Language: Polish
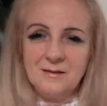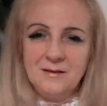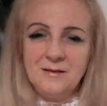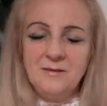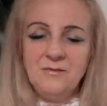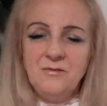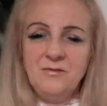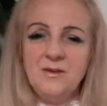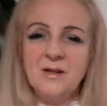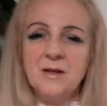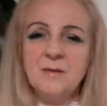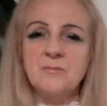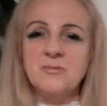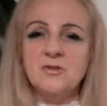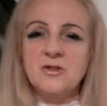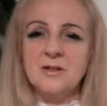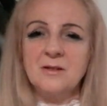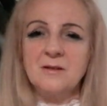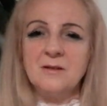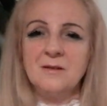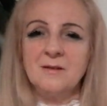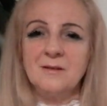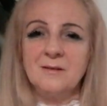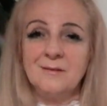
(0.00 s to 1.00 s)
I wiem, że
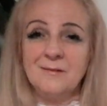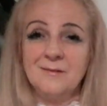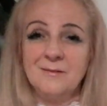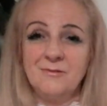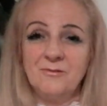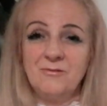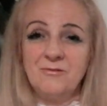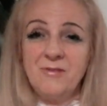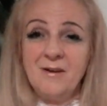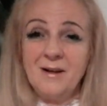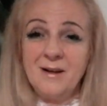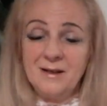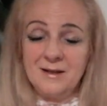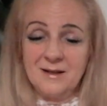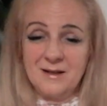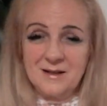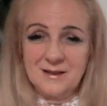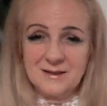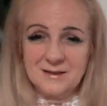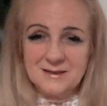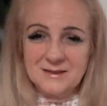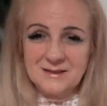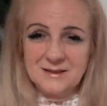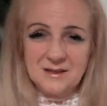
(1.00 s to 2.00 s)

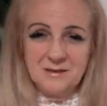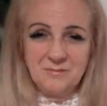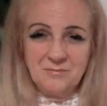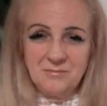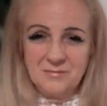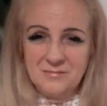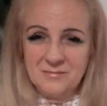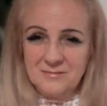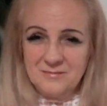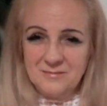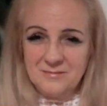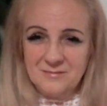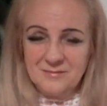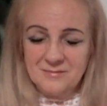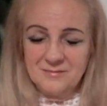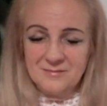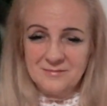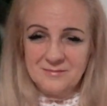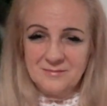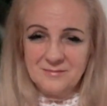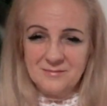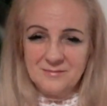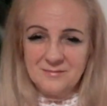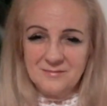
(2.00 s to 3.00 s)
walka z tym
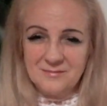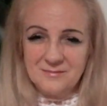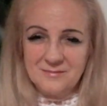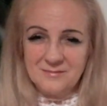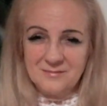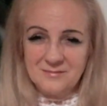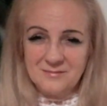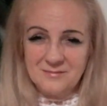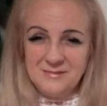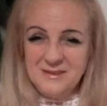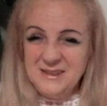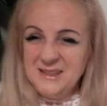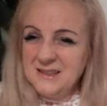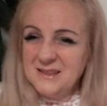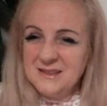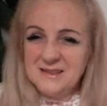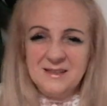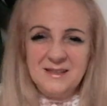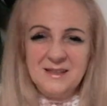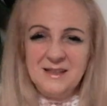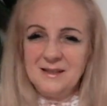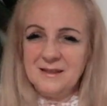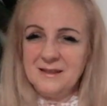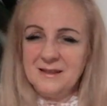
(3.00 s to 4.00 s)

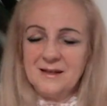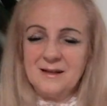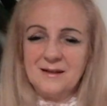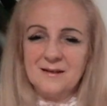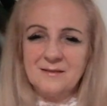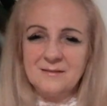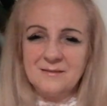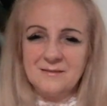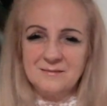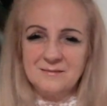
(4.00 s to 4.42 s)
nic nie da,